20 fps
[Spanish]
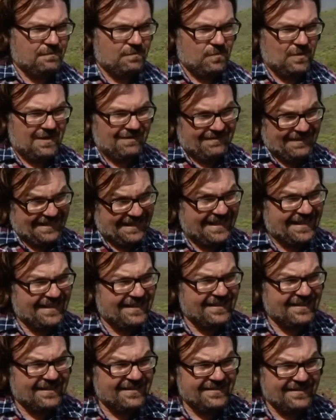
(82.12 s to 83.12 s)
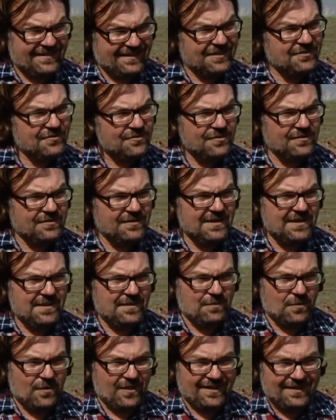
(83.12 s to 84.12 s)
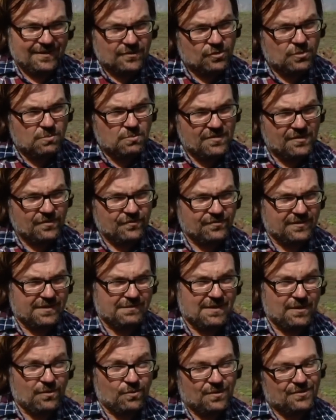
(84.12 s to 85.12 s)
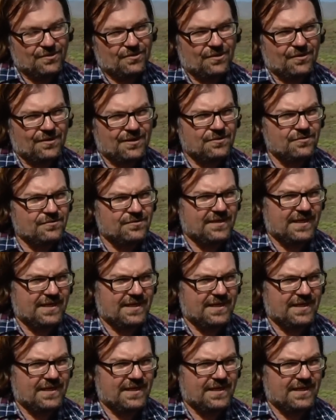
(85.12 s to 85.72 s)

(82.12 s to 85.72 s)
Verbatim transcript: Por la variabilidad de restos y porque están todos muy conservados. En cuanto a los restos